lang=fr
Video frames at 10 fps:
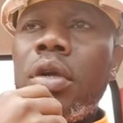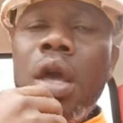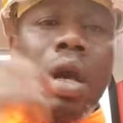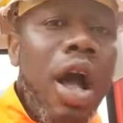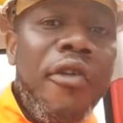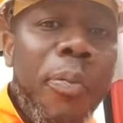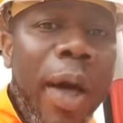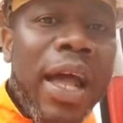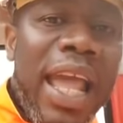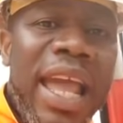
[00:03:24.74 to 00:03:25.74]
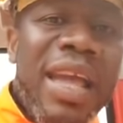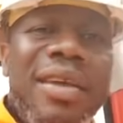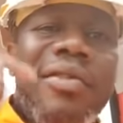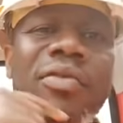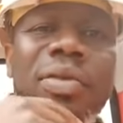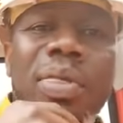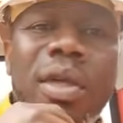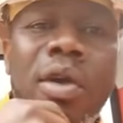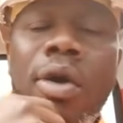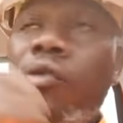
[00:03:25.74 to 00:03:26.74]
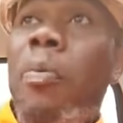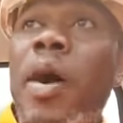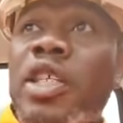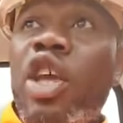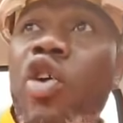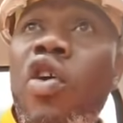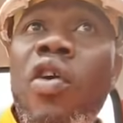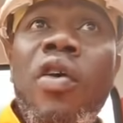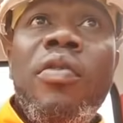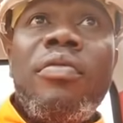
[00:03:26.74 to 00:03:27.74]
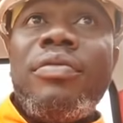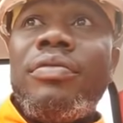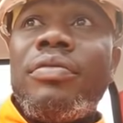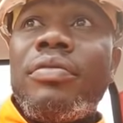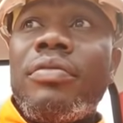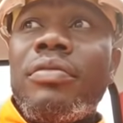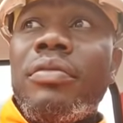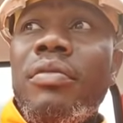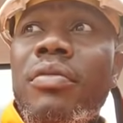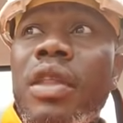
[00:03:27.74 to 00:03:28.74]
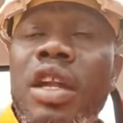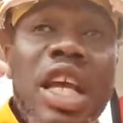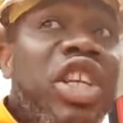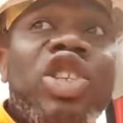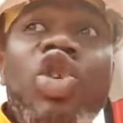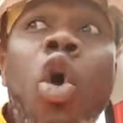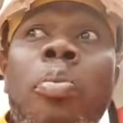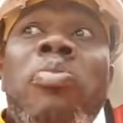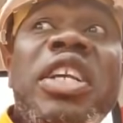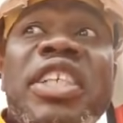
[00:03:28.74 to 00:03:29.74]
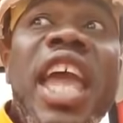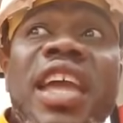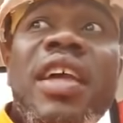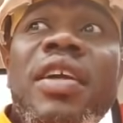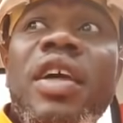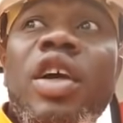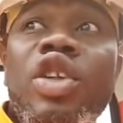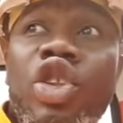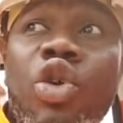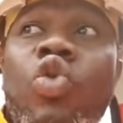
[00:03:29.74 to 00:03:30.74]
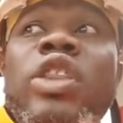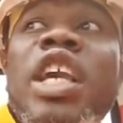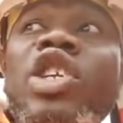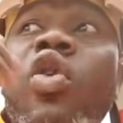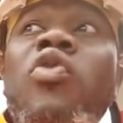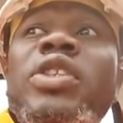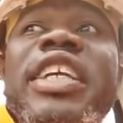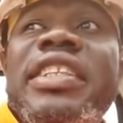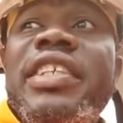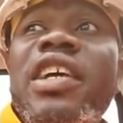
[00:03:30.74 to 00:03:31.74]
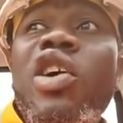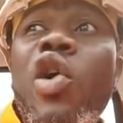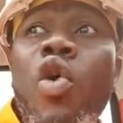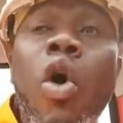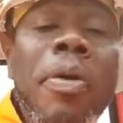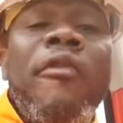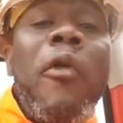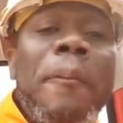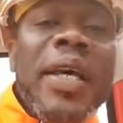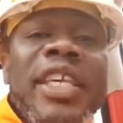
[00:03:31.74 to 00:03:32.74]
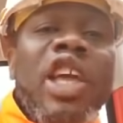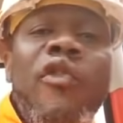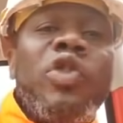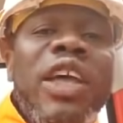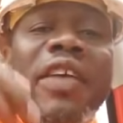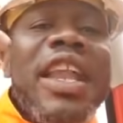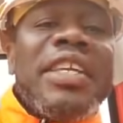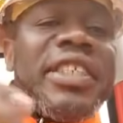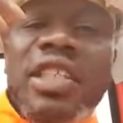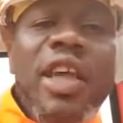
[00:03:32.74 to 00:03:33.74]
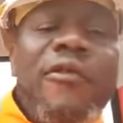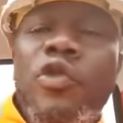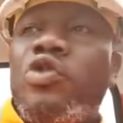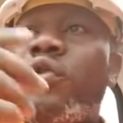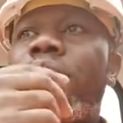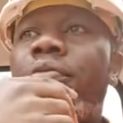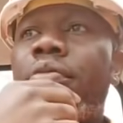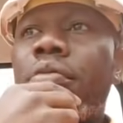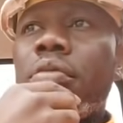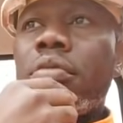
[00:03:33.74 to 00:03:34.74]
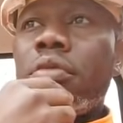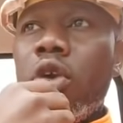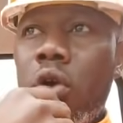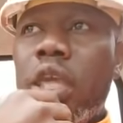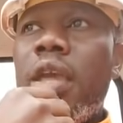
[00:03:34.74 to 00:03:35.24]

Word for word: Quand vous parlez, vous pensez que les gens sont obligés d'écouter ce que vous dites. Ou bien vous pensez que vous avez la science infuse. Ok.